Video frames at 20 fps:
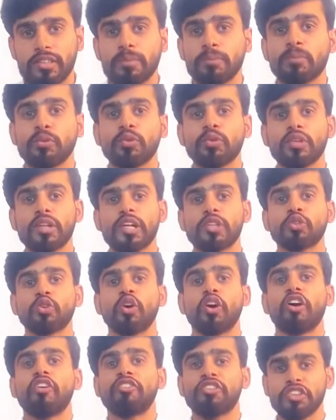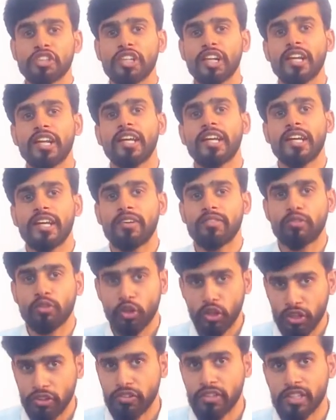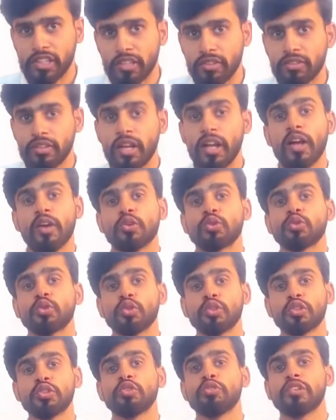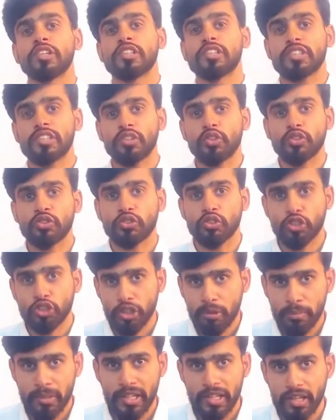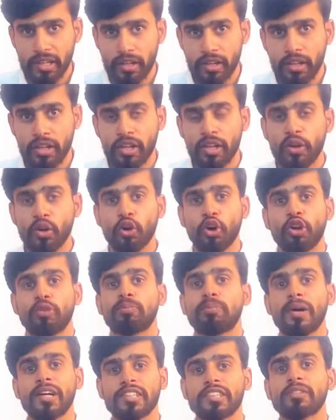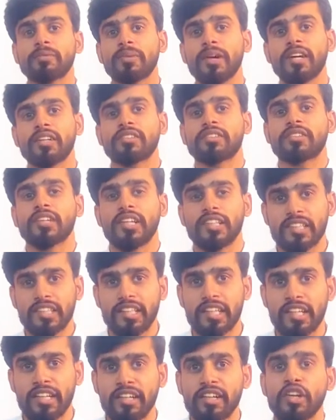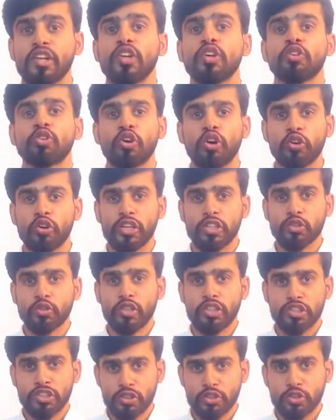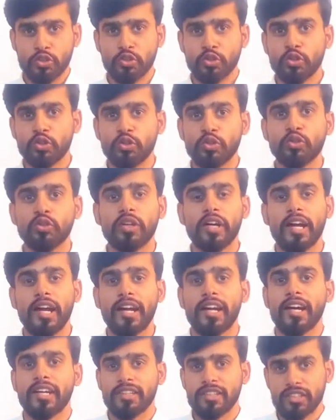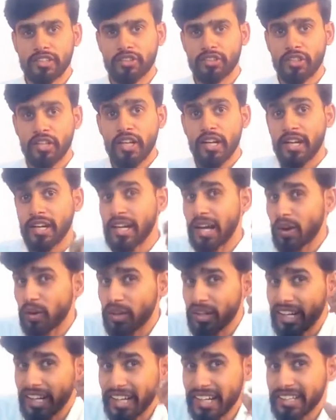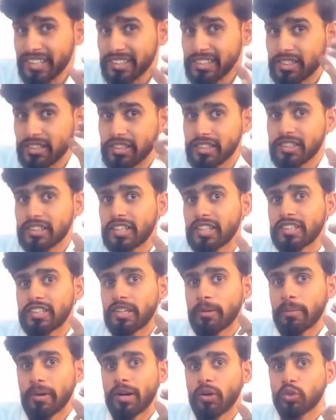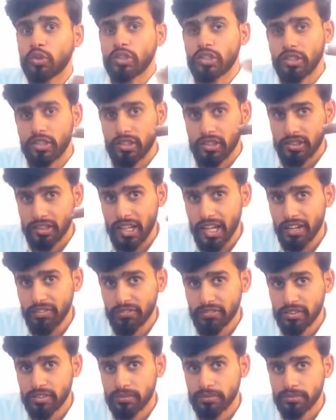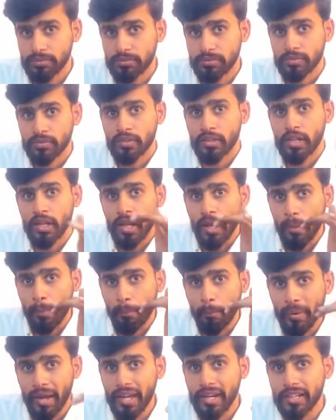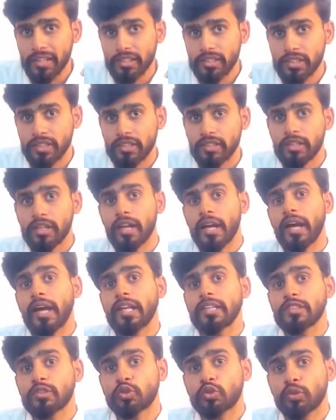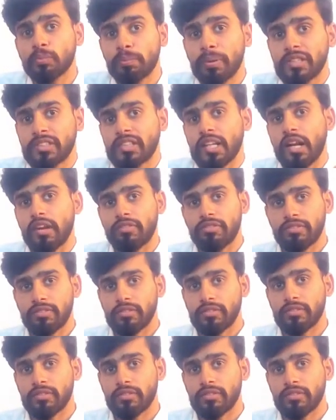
पूरा जो ऑफिशियल है नोटिफिकेशन soon you will see on social media for passing marks 38 congratulations to you and others now let's discuss about self merit and super self